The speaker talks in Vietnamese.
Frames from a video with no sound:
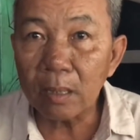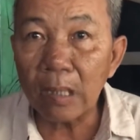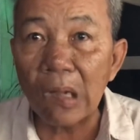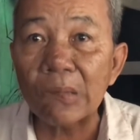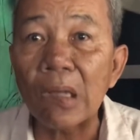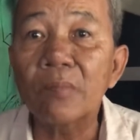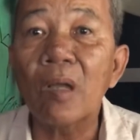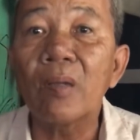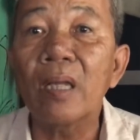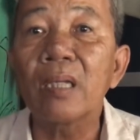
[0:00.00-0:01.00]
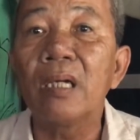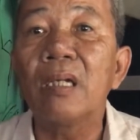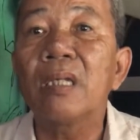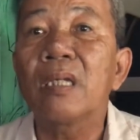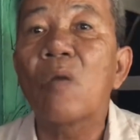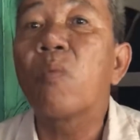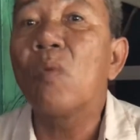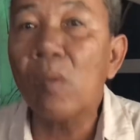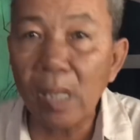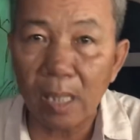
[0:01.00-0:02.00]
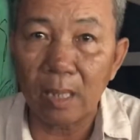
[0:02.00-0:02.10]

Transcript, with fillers: còn không thôi là người đó là khùng luôn á